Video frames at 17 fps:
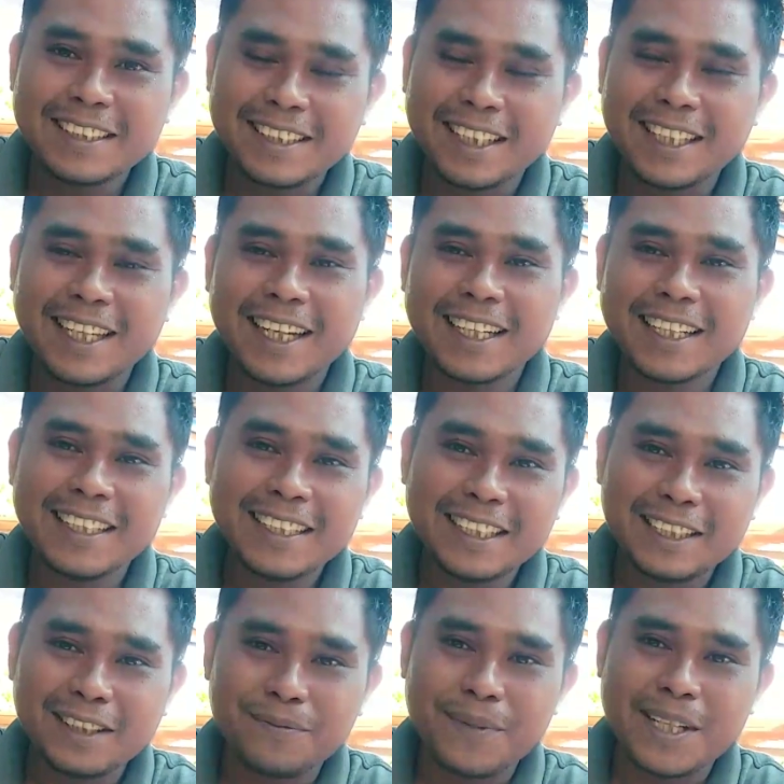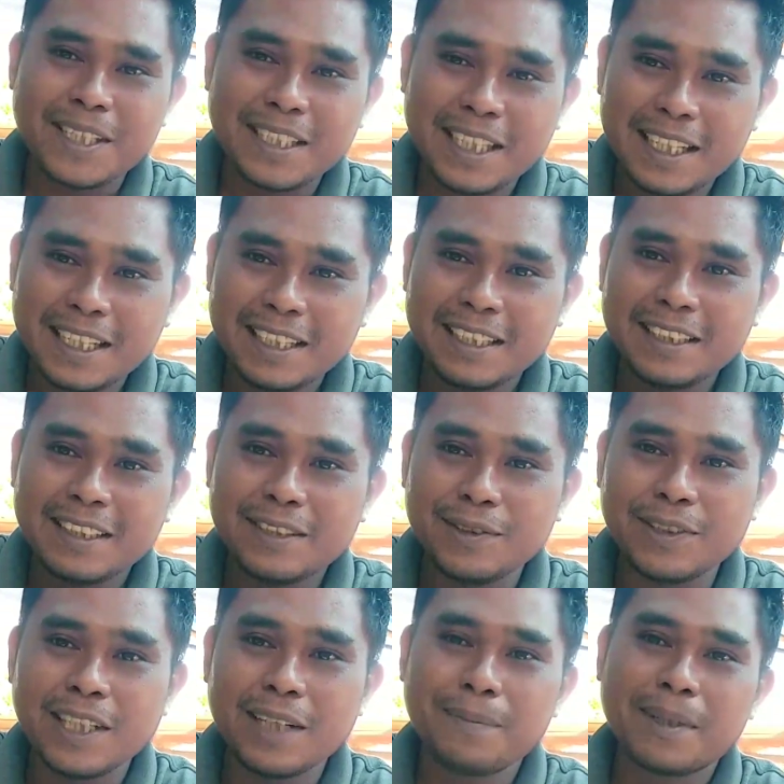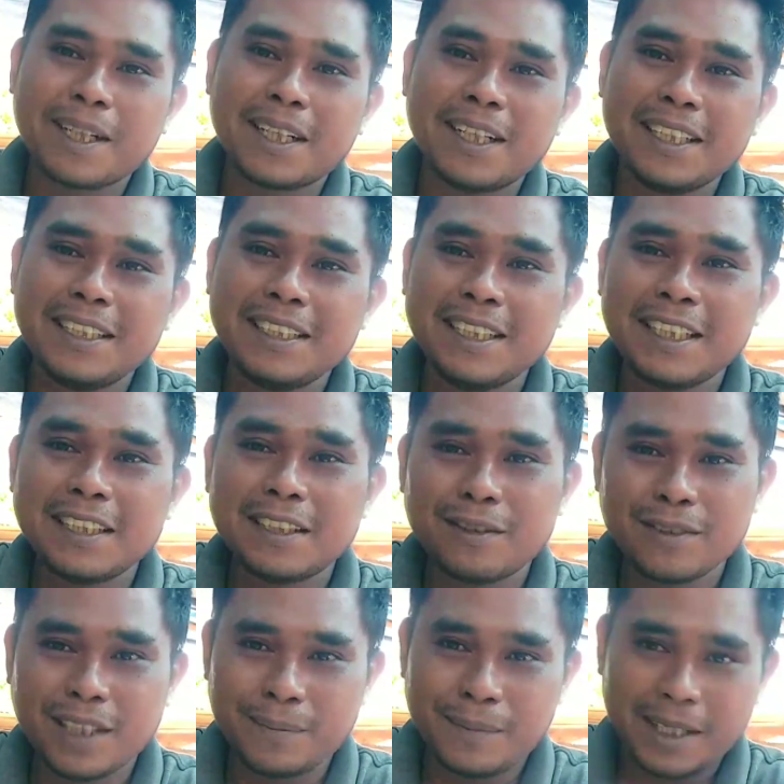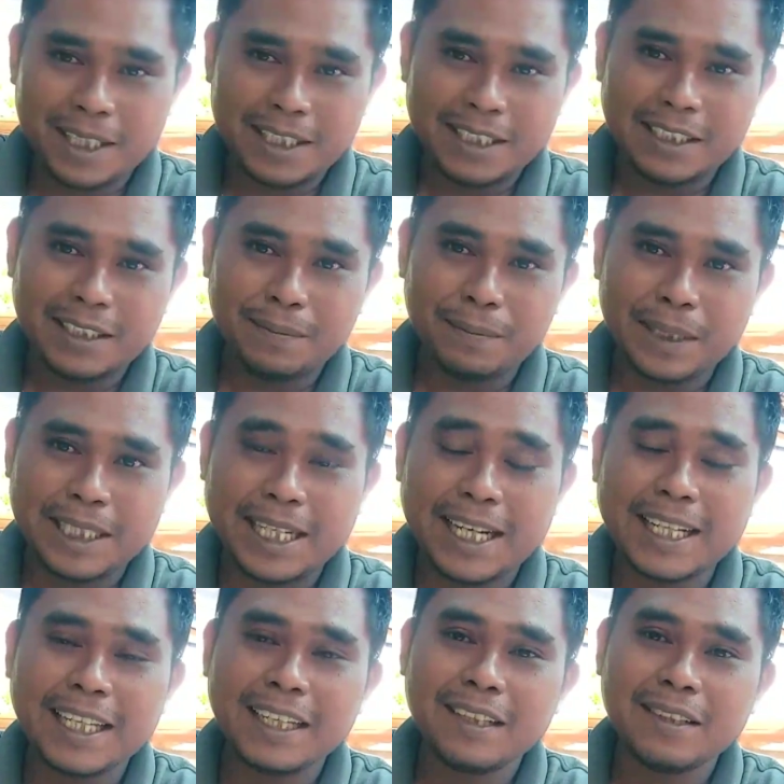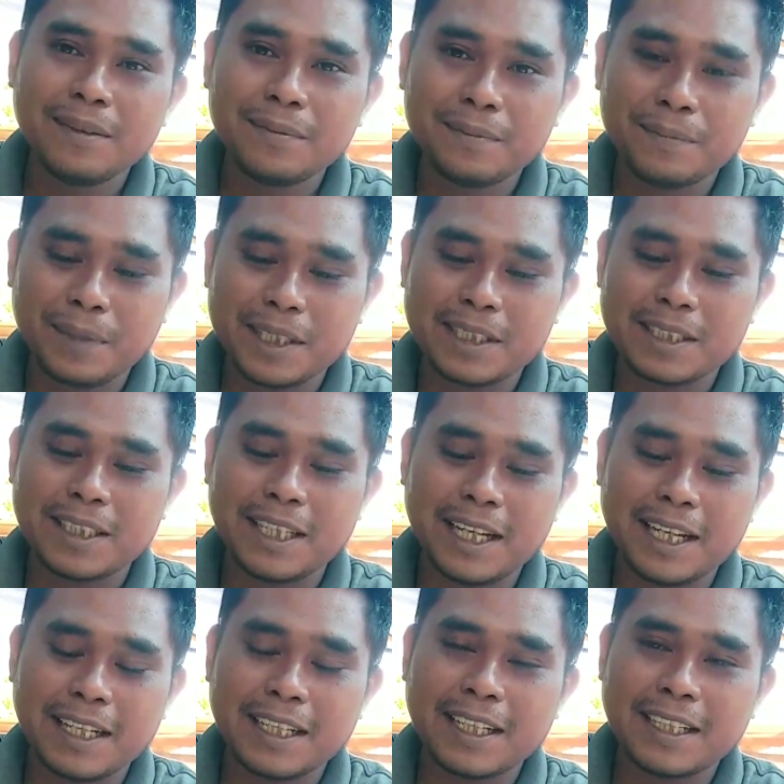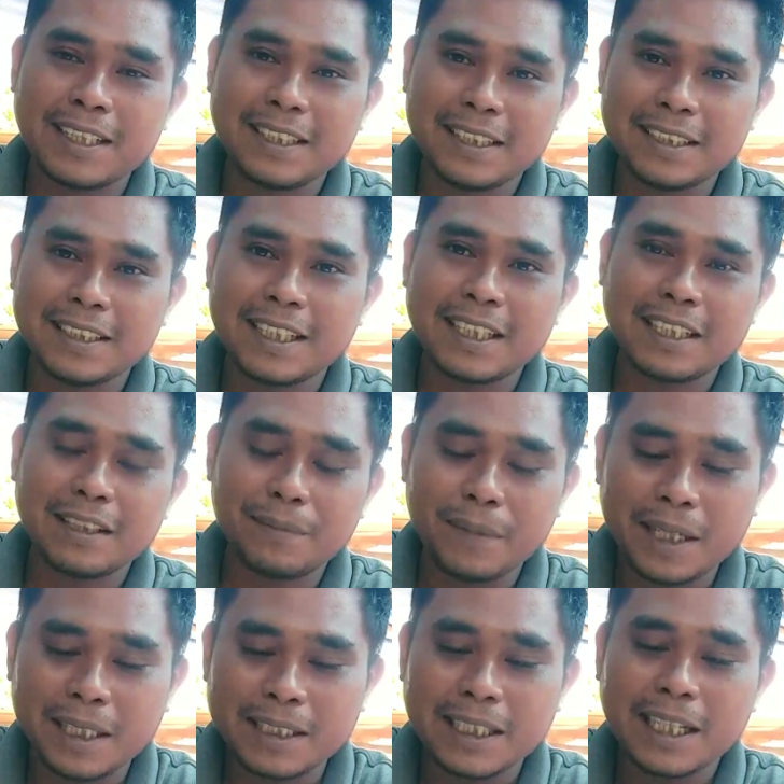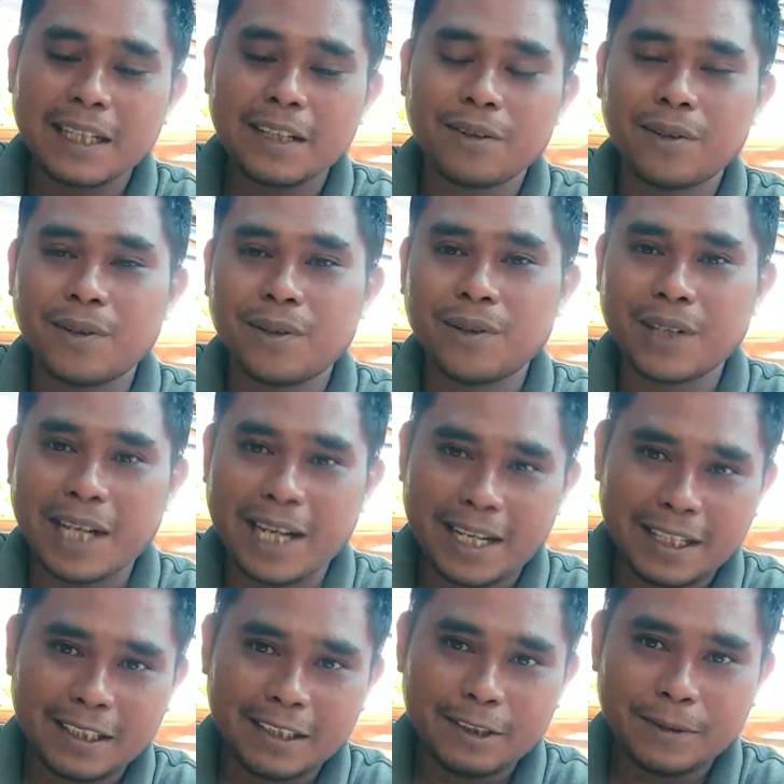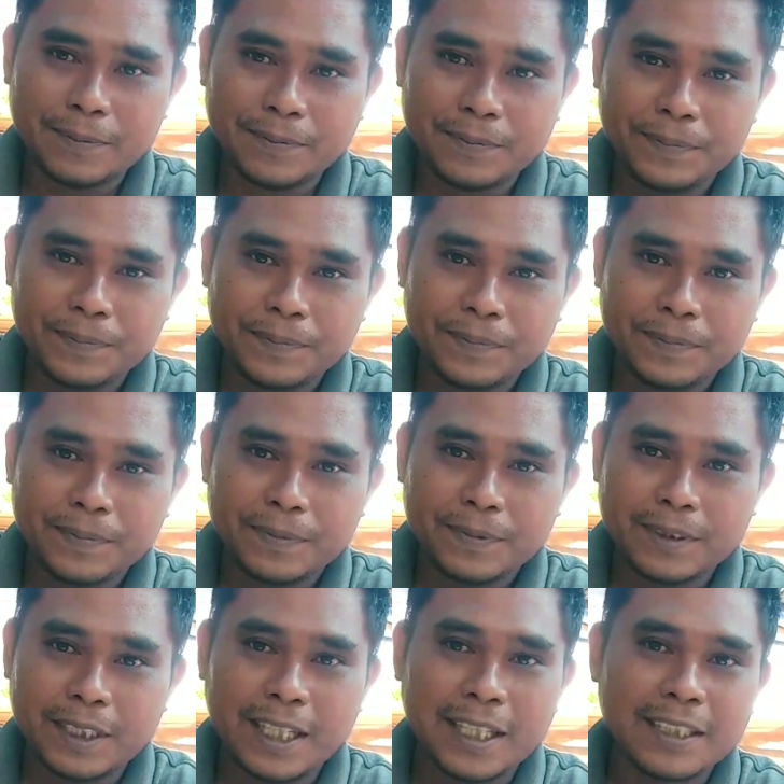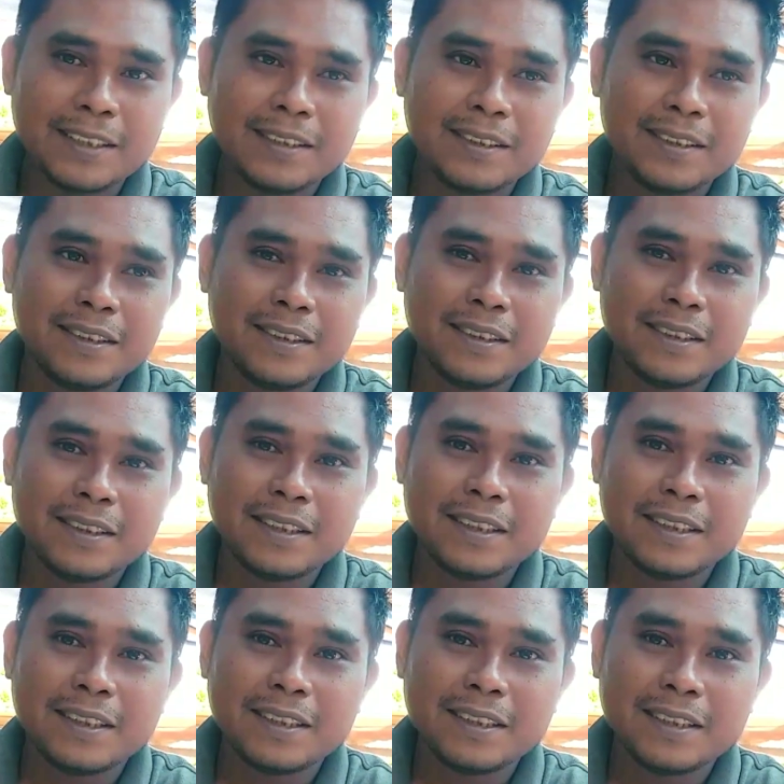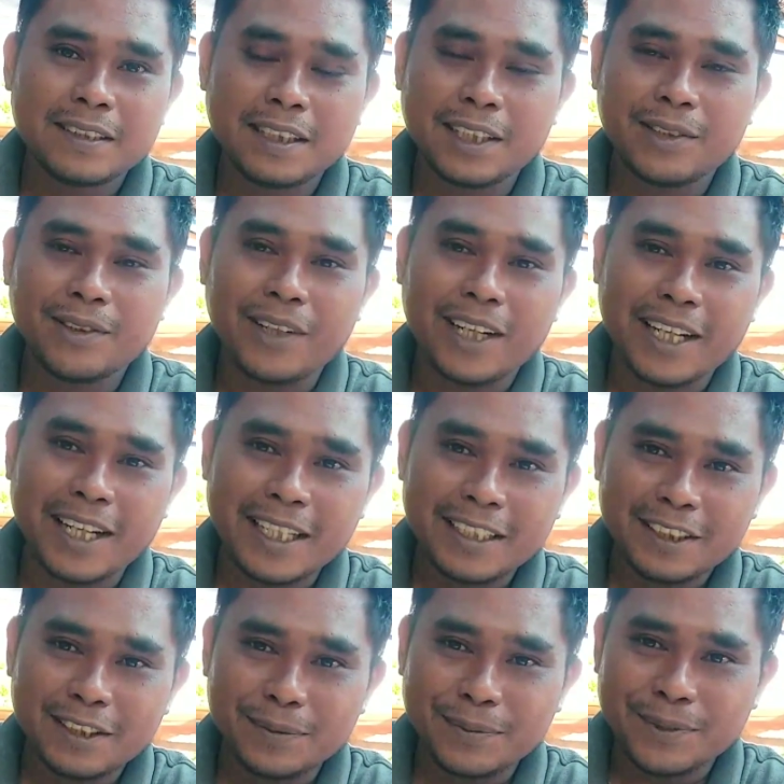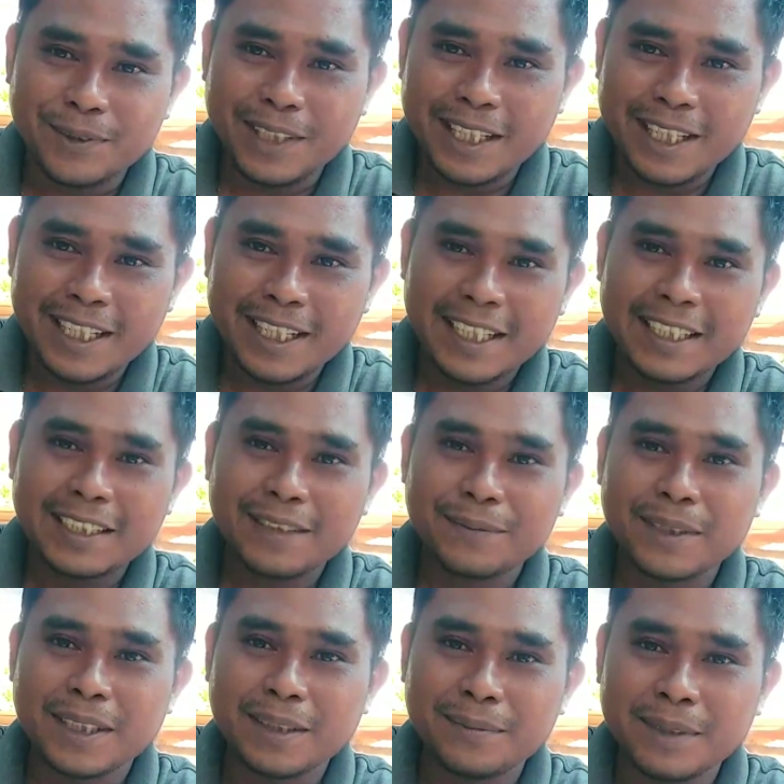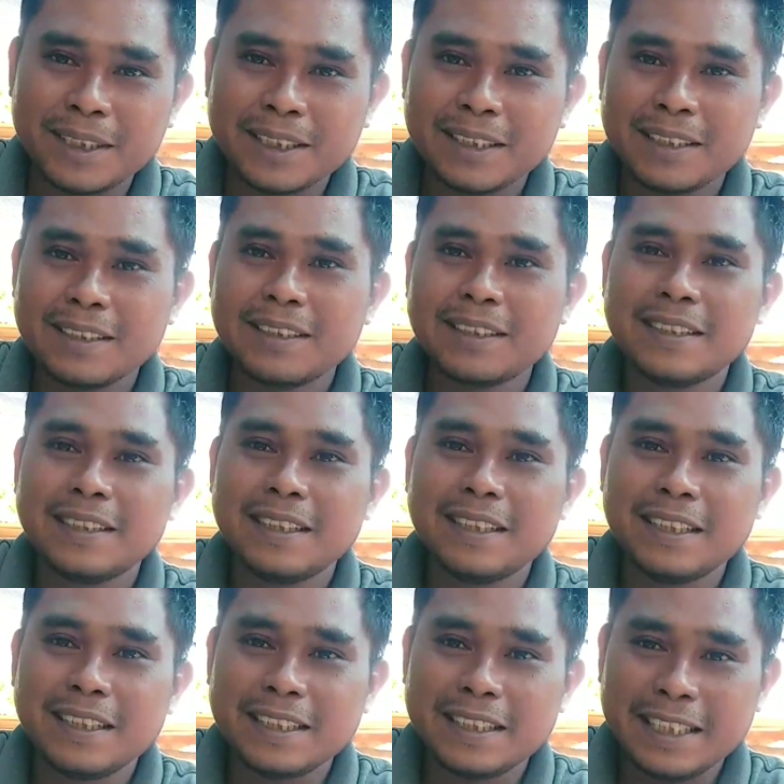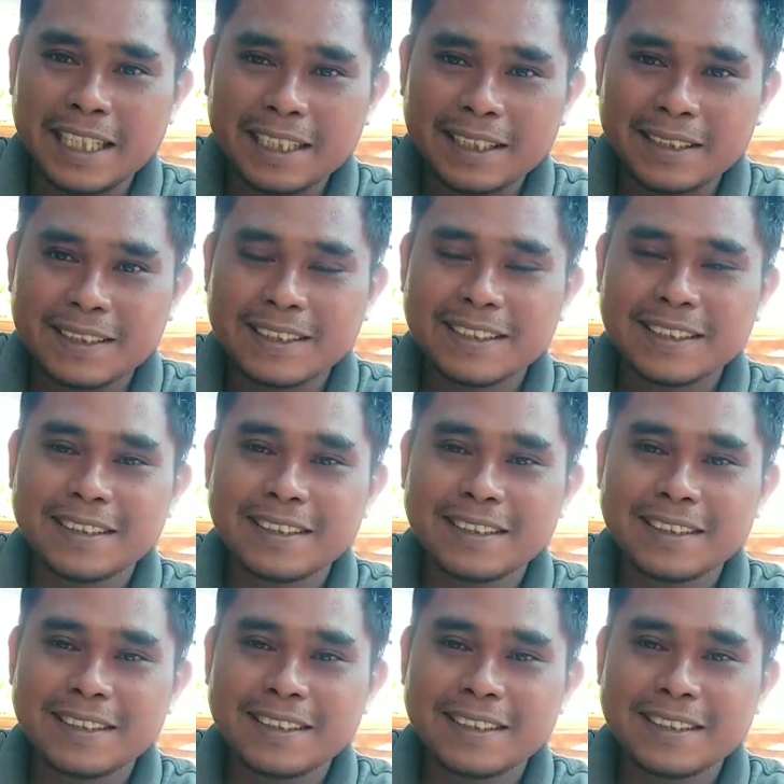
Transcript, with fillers: saya yakin kedepannya dunia perkelincian terutama kelinci pedaging pasti akan dicari banyak orang dan saya doakan semua teman-teman yang